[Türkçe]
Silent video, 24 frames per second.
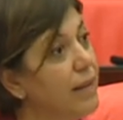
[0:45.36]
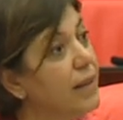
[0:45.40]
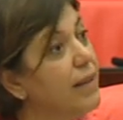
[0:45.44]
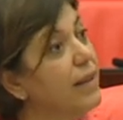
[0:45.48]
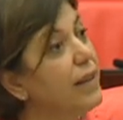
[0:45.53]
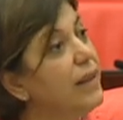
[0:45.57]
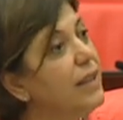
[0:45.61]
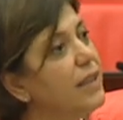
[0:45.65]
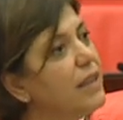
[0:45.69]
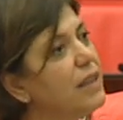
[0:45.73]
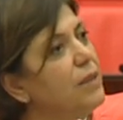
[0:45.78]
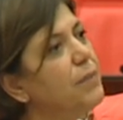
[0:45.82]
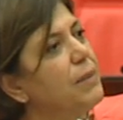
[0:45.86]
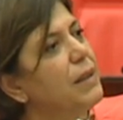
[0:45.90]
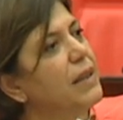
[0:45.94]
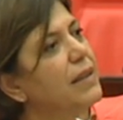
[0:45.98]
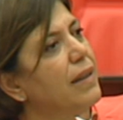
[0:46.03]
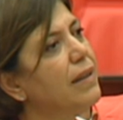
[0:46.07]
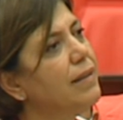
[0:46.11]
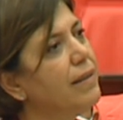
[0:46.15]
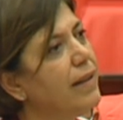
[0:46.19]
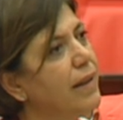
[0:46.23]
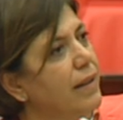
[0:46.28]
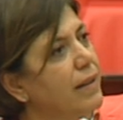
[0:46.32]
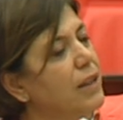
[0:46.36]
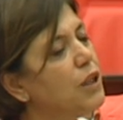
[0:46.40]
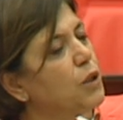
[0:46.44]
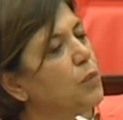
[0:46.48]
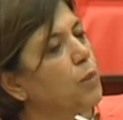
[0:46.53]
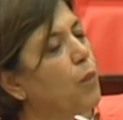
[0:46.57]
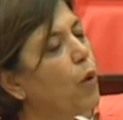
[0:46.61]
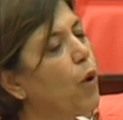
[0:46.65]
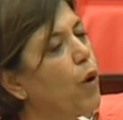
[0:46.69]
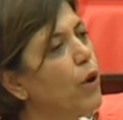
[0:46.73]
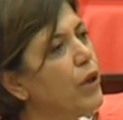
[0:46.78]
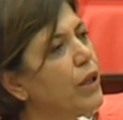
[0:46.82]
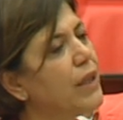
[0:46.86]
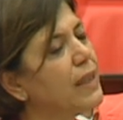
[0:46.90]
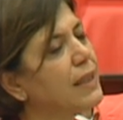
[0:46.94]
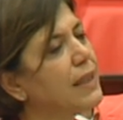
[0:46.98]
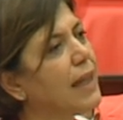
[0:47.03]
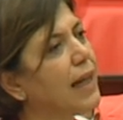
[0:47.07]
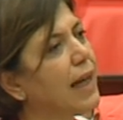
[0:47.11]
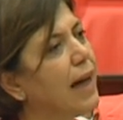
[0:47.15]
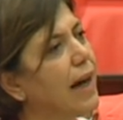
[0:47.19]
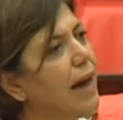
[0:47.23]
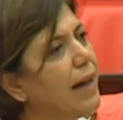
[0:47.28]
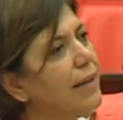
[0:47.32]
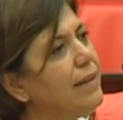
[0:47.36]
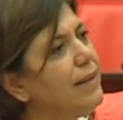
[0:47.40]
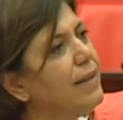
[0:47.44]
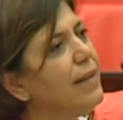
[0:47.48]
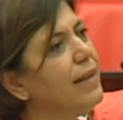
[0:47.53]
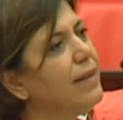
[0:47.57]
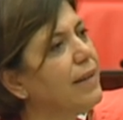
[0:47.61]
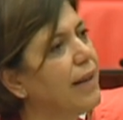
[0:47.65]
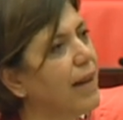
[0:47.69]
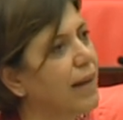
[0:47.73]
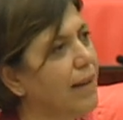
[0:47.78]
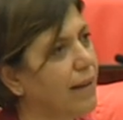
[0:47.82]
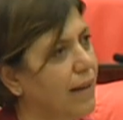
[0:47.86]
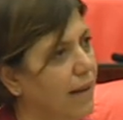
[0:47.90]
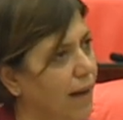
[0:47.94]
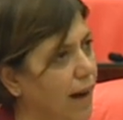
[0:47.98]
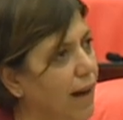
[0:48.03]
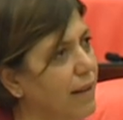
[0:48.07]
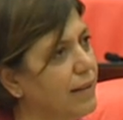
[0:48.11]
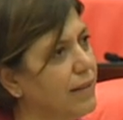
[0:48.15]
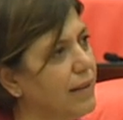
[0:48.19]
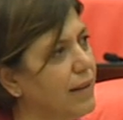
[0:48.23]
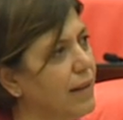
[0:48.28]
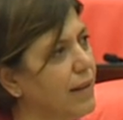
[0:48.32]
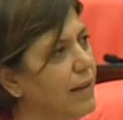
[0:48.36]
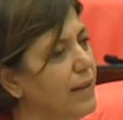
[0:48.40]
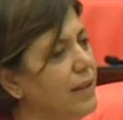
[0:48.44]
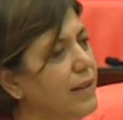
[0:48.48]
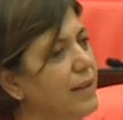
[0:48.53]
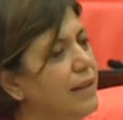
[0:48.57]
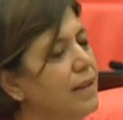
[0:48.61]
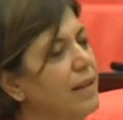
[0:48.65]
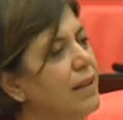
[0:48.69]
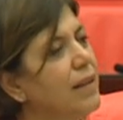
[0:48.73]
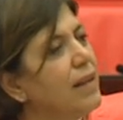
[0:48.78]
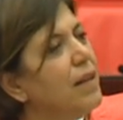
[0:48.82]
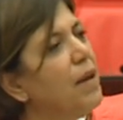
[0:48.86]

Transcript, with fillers: İzmir'de Deniz Poyraz'ı katleden katilin